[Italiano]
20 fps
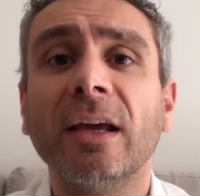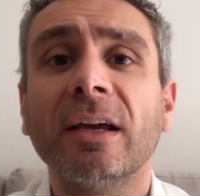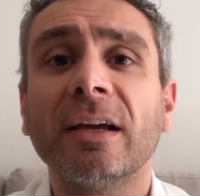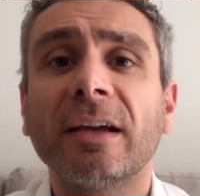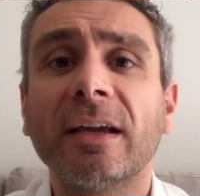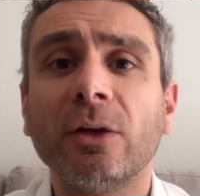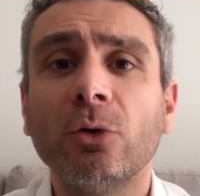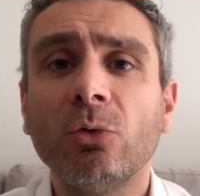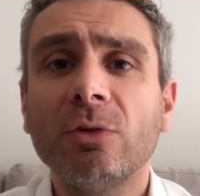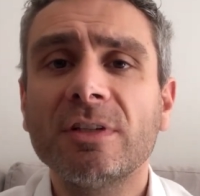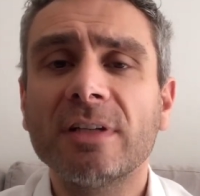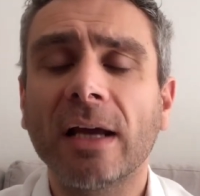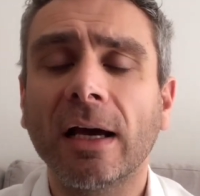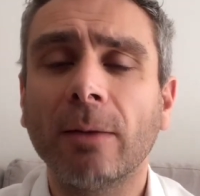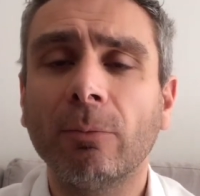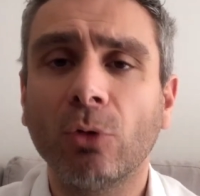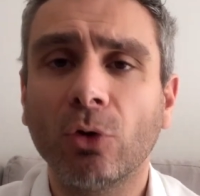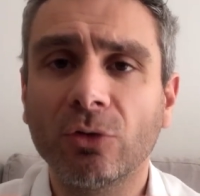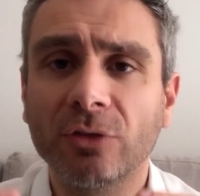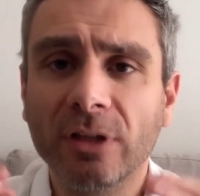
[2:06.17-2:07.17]
che noi
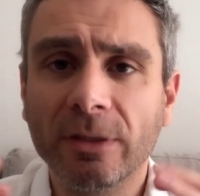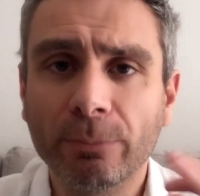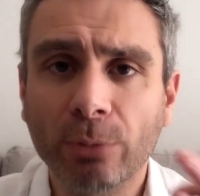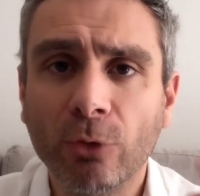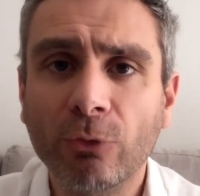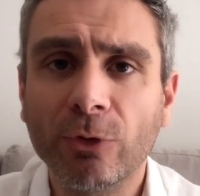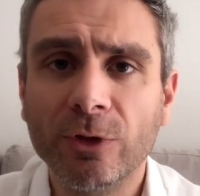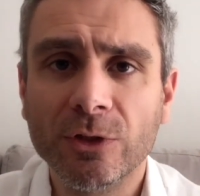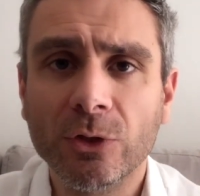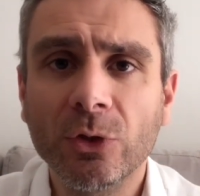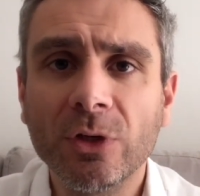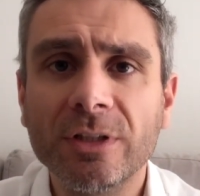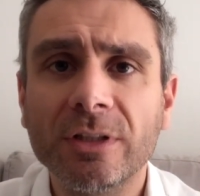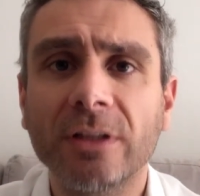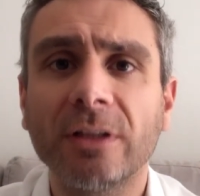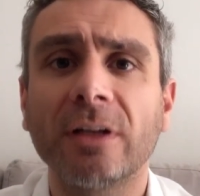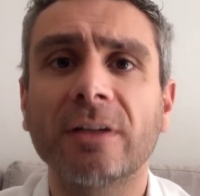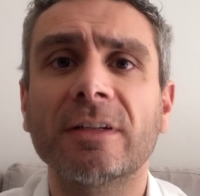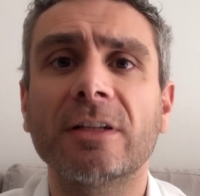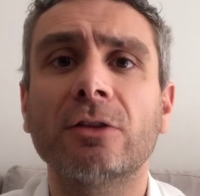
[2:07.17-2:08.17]
siamo dei professionisti
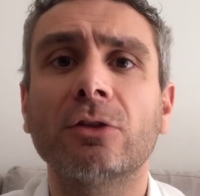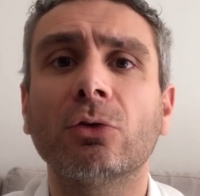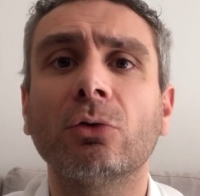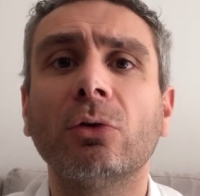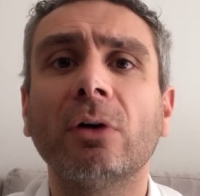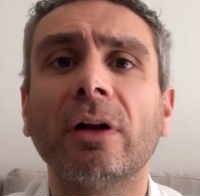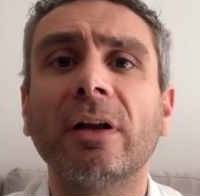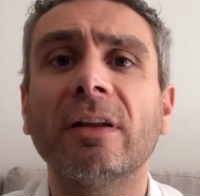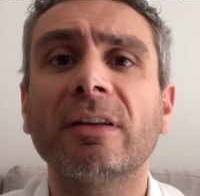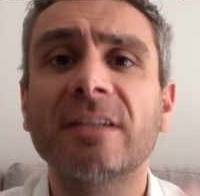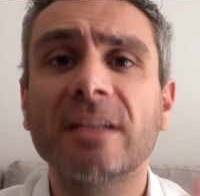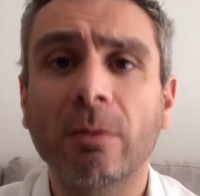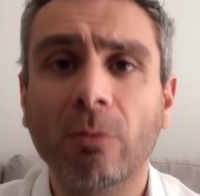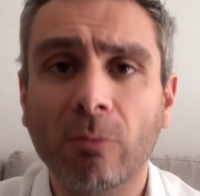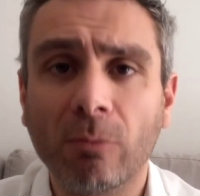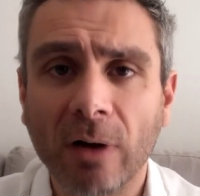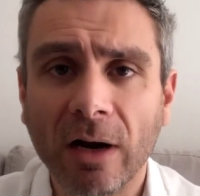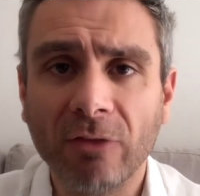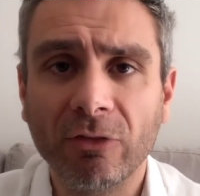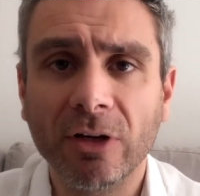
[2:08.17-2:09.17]
del settore, siamo
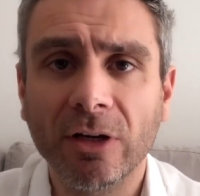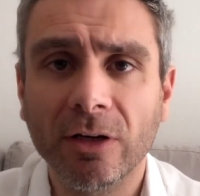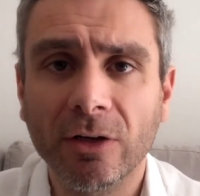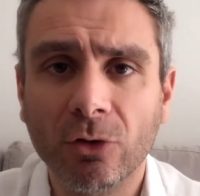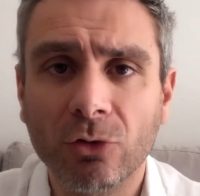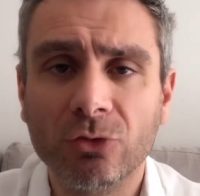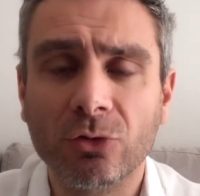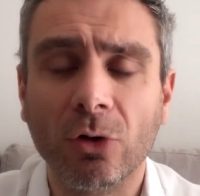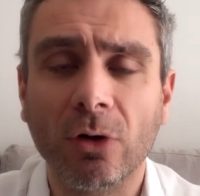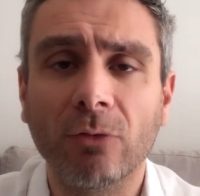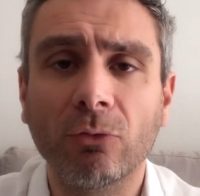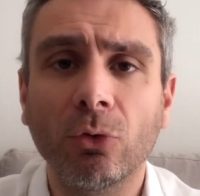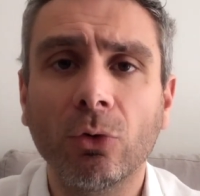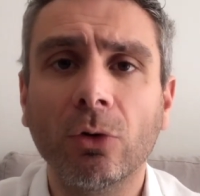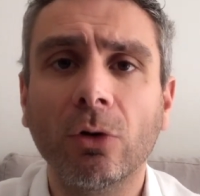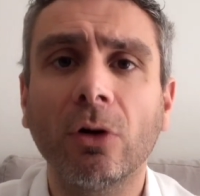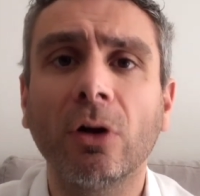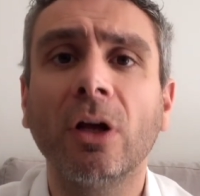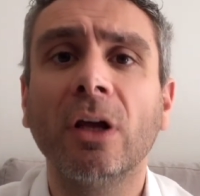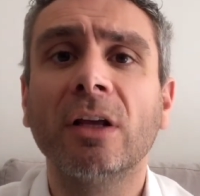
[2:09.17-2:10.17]
bravi nel nostro
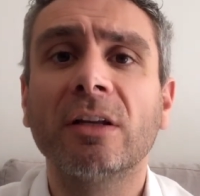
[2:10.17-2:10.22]
lavoro,